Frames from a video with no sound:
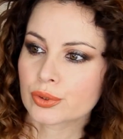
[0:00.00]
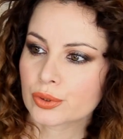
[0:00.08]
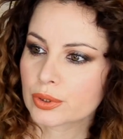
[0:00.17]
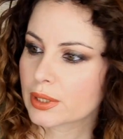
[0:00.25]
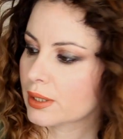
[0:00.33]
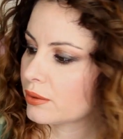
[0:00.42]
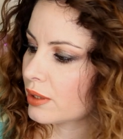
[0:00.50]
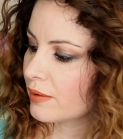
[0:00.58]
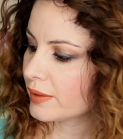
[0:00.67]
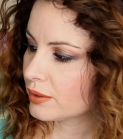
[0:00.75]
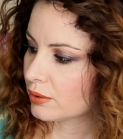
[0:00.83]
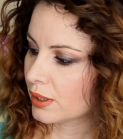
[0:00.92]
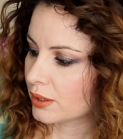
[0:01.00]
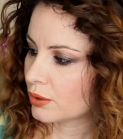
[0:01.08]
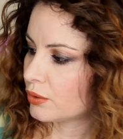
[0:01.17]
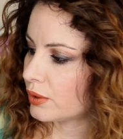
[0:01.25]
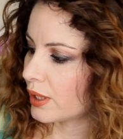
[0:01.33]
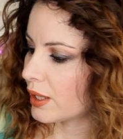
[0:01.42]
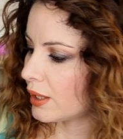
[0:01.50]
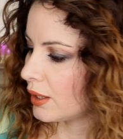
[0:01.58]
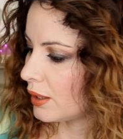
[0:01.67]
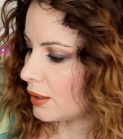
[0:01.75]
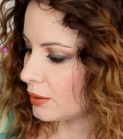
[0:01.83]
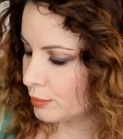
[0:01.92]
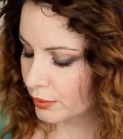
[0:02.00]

non, non avendole ancora